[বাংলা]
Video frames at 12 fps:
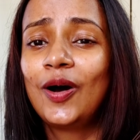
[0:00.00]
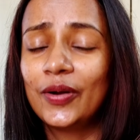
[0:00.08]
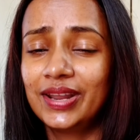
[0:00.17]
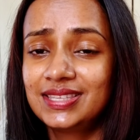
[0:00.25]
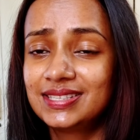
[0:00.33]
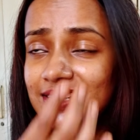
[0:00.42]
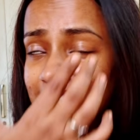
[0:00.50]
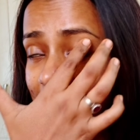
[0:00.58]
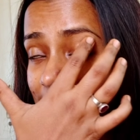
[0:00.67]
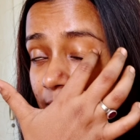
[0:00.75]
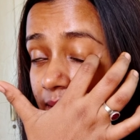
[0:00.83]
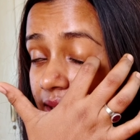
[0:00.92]
অনেক জিনিস
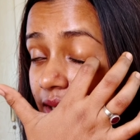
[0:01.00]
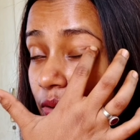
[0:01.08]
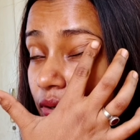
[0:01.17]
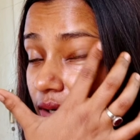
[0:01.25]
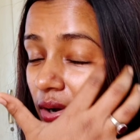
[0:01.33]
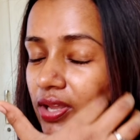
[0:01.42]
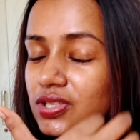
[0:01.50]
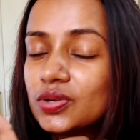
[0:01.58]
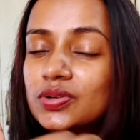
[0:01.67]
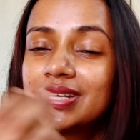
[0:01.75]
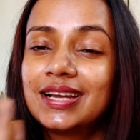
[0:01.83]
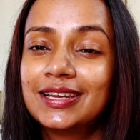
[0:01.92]
রাখতে পারেন রঙ্গোলি করার
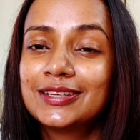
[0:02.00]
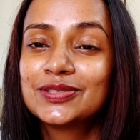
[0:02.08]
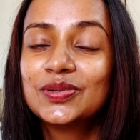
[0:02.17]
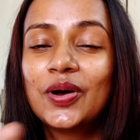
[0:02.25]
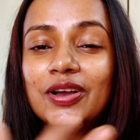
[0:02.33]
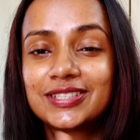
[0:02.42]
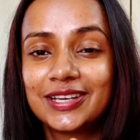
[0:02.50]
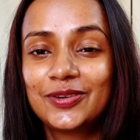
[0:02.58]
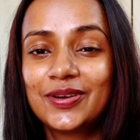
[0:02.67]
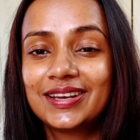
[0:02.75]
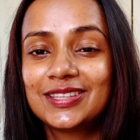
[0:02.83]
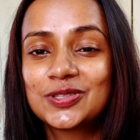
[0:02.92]
জন্য যে কালার্সগুলো হয়
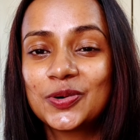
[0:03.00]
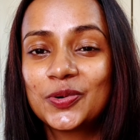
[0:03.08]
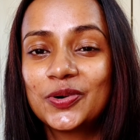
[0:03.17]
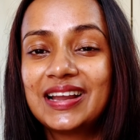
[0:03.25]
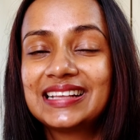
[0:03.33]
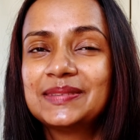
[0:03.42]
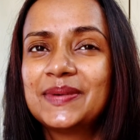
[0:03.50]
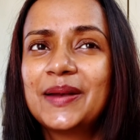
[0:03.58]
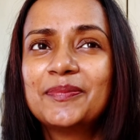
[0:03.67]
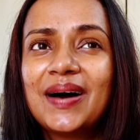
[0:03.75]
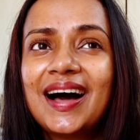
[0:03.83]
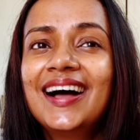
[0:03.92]
সেগুলো এখানে স্টোর করে রাখতে
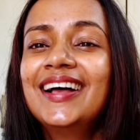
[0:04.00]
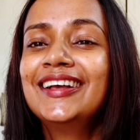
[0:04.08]
পারেন বা